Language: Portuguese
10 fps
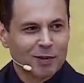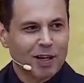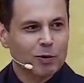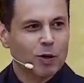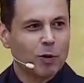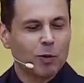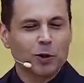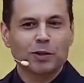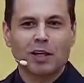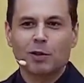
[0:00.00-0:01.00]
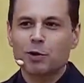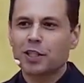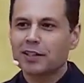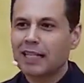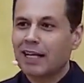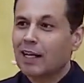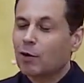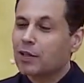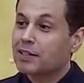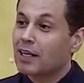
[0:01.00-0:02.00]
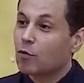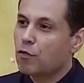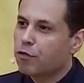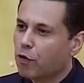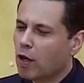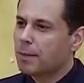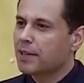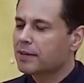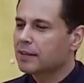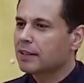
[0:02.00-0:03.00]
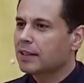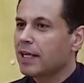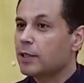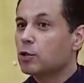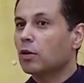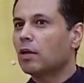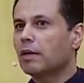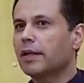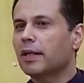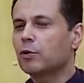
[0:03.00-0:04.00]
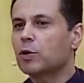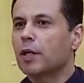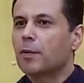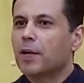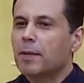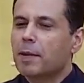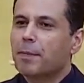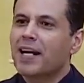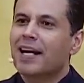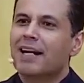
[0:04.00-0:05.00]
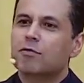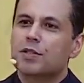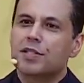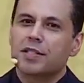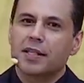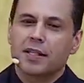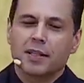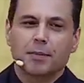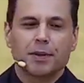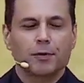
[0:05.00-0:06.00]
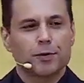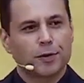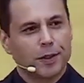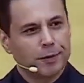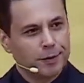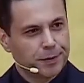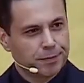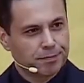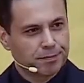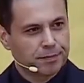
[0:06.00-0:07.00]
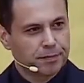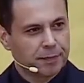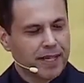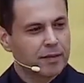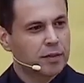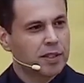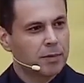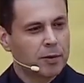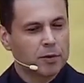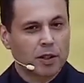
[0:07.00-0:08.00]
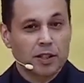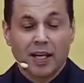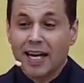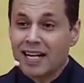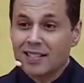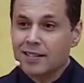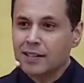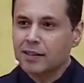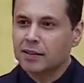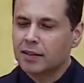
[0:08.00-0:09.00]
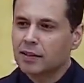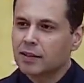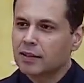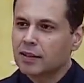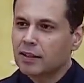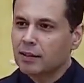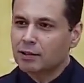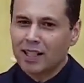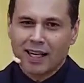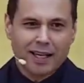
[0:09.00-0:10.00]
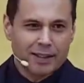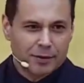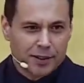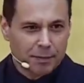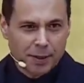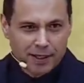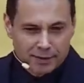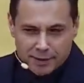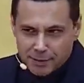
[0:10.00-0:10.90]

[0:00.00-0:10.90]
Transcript: na hora do almoço, na hora do jantar, na hora que você está com fome, eles colocam aquele anúncio. Por quê? Para pegar você pelos olhos. Pega você pelos olhos. É assim. Eu já caí nisso também.